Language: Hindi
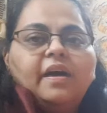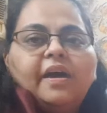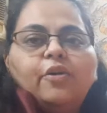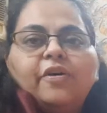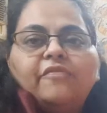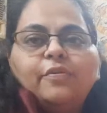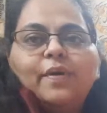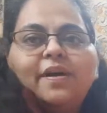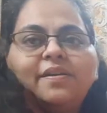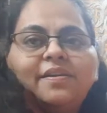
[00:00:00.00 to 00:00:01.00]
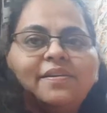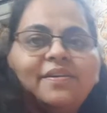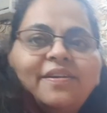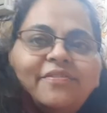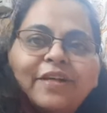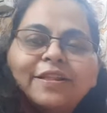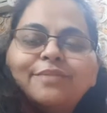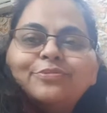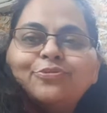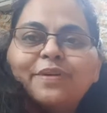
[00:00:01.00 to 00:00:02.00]
हेलो एवरीवन
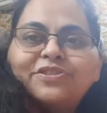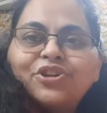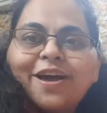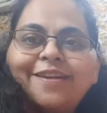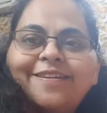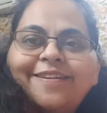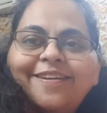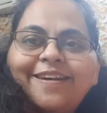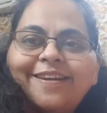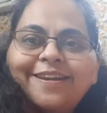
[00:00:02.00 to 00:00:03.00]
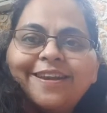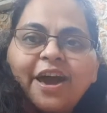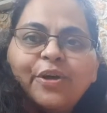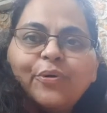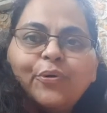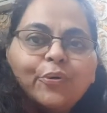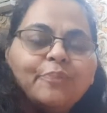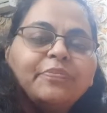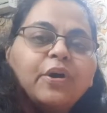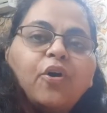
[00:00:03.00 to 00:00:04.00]
वेलकम टू माय चैनल डेली टैरो
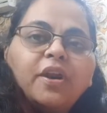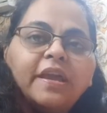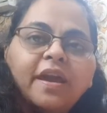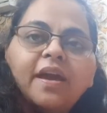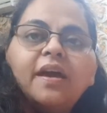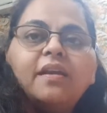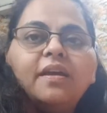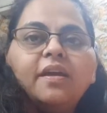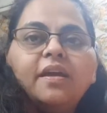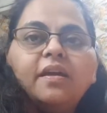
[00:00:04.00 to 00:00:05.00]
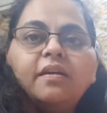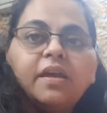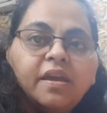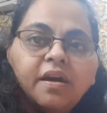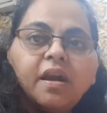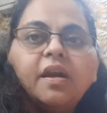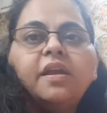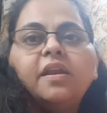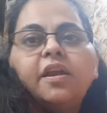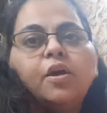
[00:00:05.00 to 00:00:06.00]
और ये है रीडिंग ईयरली
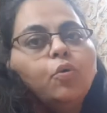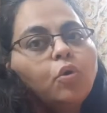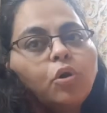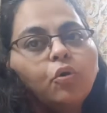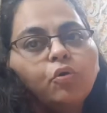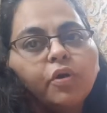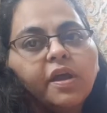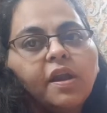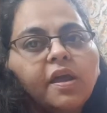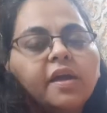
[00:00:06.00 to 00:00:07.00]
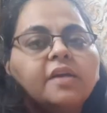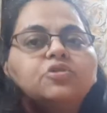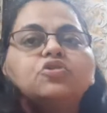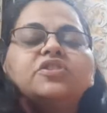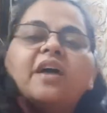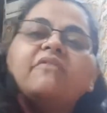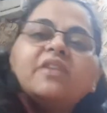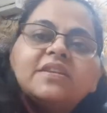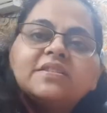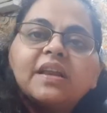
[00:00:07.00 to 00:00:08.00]
रीडिंग उन लोगों के लिए जो
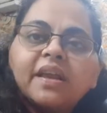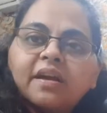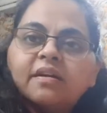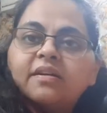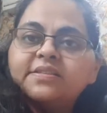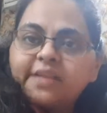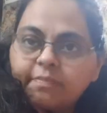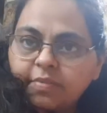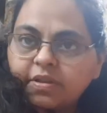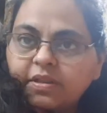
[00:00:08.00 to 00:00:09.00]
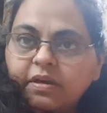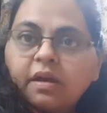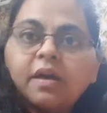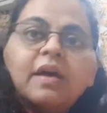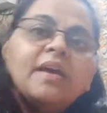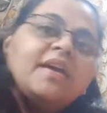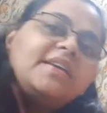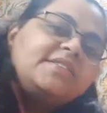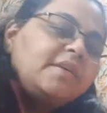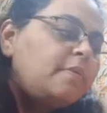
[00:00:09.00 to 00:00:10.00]
जनवरी से लेकर दिसंबर तक
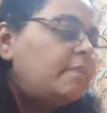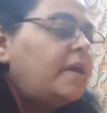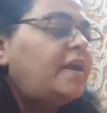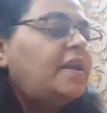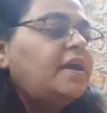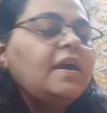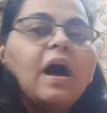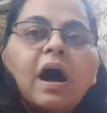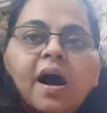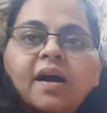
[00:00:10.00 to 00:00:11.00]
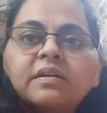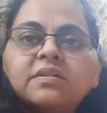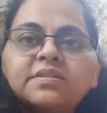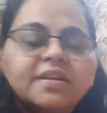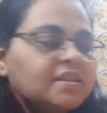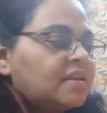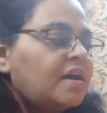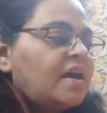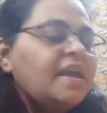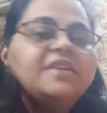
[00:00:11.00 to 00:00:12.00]
किसी भी महीने की आठ
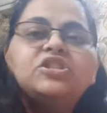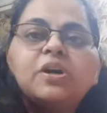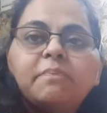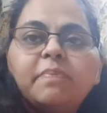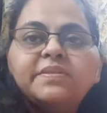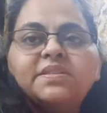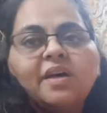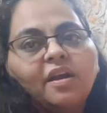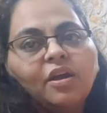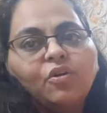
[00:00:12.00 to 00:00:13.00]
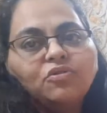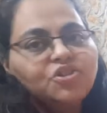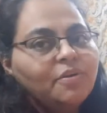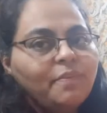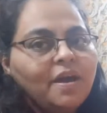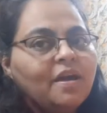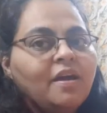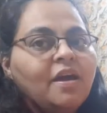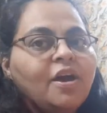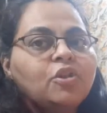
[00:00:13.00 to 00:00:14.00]
सत्रह या छब्बीस तारीख को जन्मे हैं
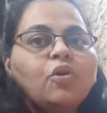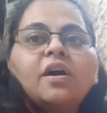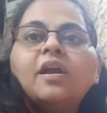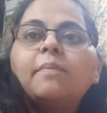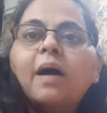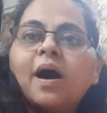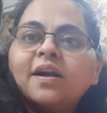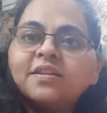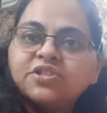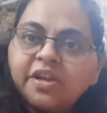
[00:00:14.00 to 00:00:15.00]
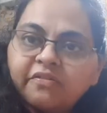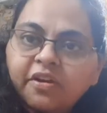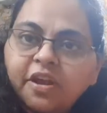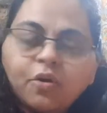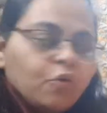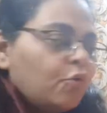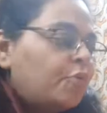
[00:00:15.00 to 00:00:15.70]
तो अगर आप आठ जनवरी को